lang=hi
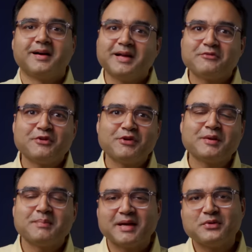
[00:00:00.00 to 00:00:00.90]
हाय एवरीवन
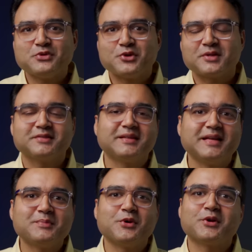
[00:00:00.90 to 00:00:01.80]
मैं हूं डॉक्टर
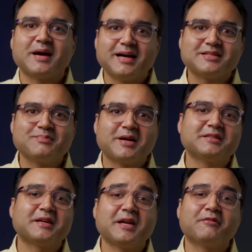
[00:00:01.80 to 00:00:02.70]
सलीम और आज हम
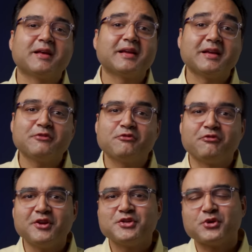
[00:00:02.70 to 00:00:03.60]
बात करने वाले हैं
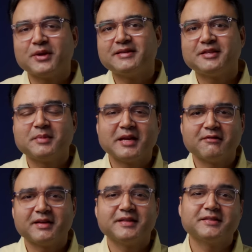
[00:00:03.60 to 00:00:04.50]
फिश ऑयल से मिलने
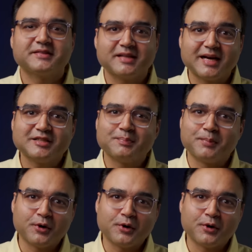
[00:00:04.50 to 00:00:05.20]
वाले सात